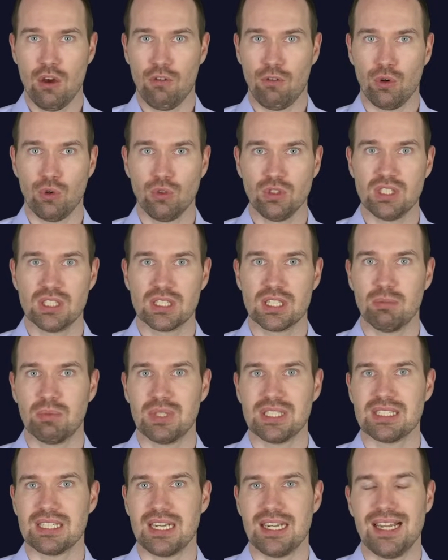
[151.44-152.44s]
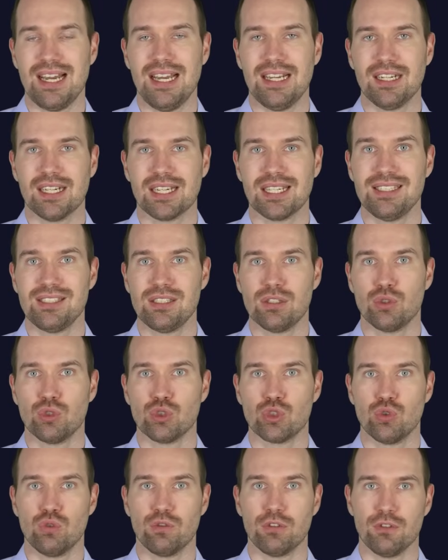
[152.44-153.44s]
Von uns gibt es daher eine
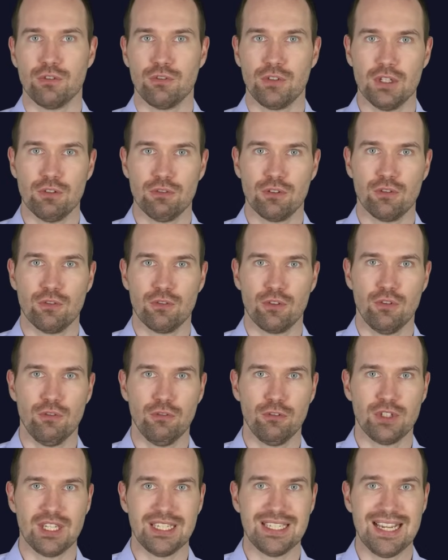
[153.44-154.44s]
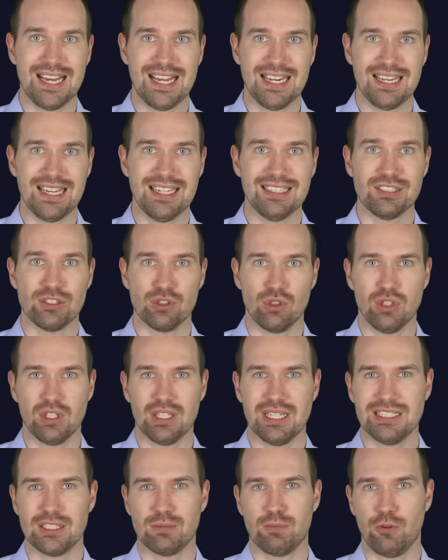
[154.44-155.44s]
Risikostufe 4 von 5, denn die Anleihen
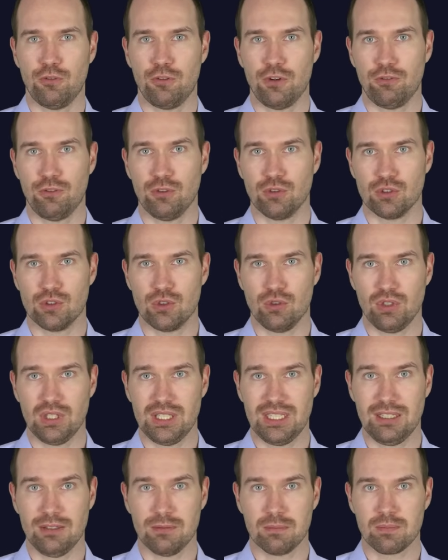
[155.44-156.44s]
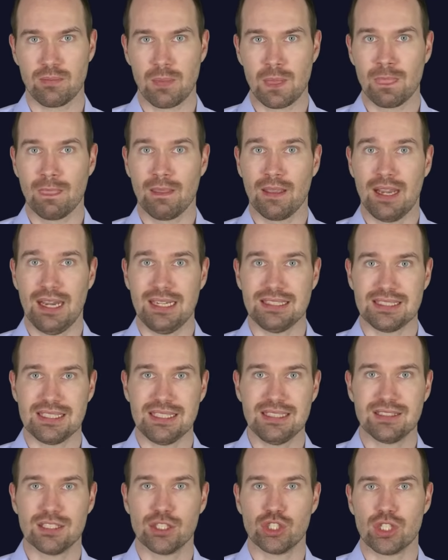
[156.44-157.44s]
sollten als Pufferfunktion dienen. Als
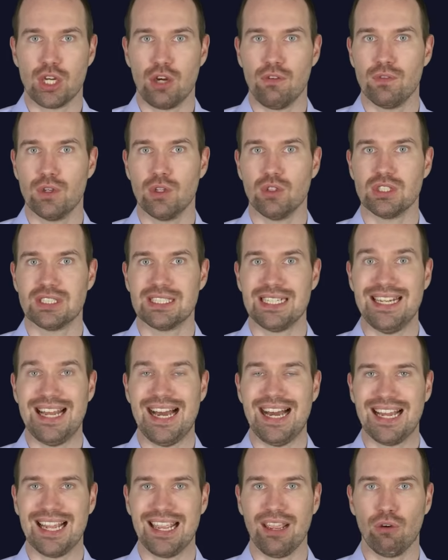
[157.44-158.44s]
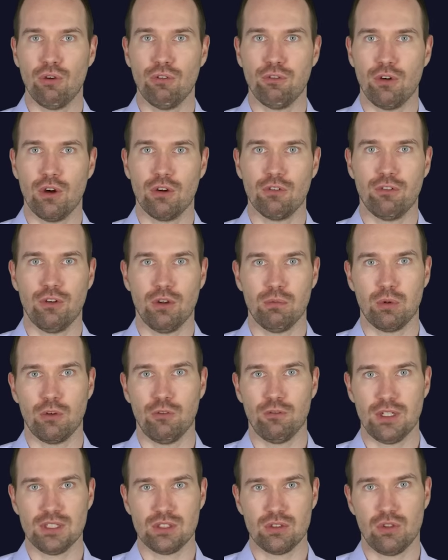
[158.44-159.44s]
nächstes schauen wir uns den Arero-Fonds von
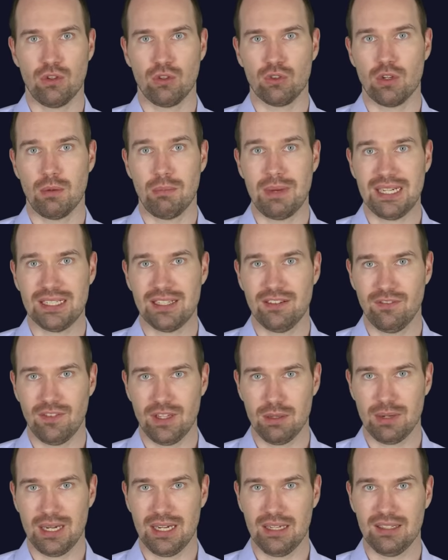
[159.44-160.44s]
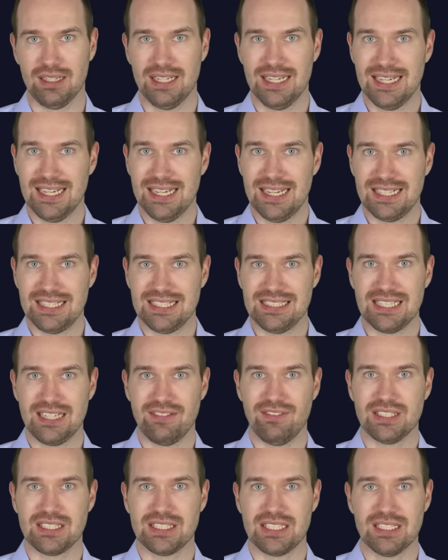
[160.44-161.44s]
Professor Dr. Martin Weber an. Dieser
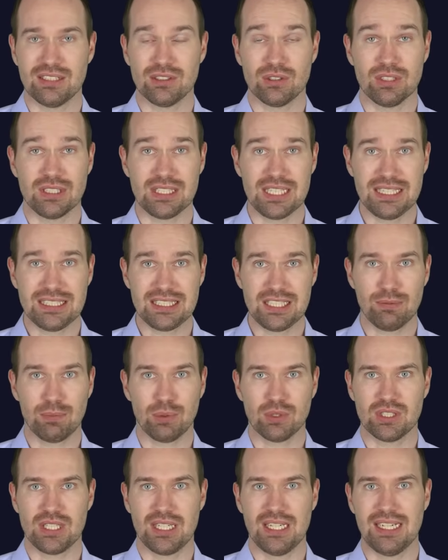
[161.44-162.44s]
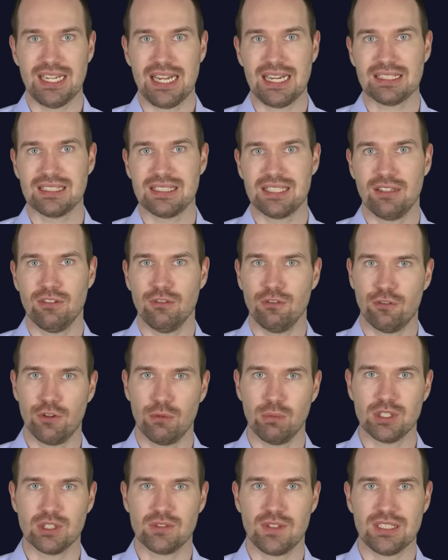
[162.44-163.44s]
investiert zu 60% in Aktien,
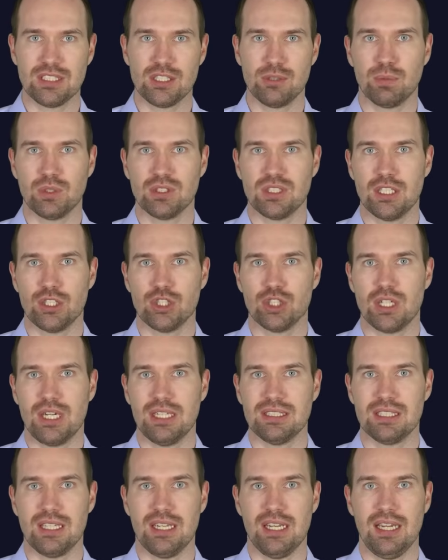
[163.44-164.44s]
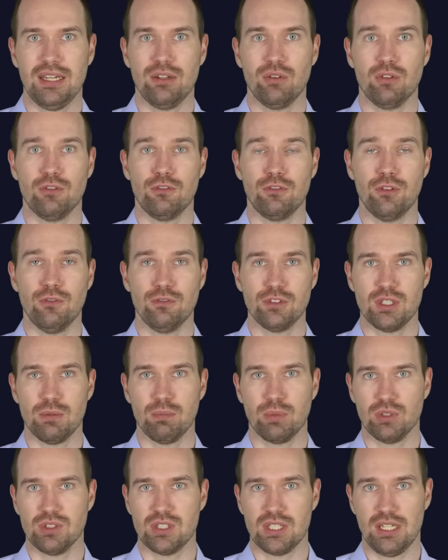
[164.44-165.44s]
25% Staatsanleihen und
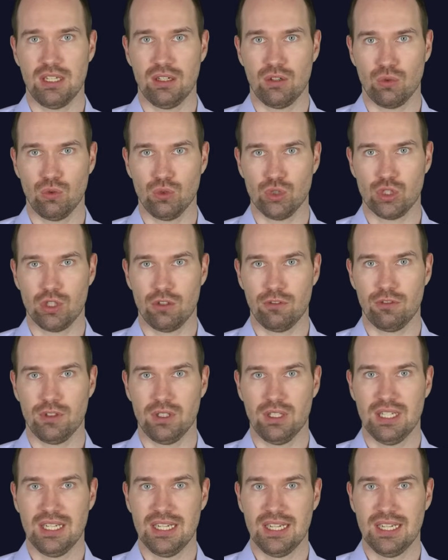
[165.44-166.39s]
15% in Rohstoffe.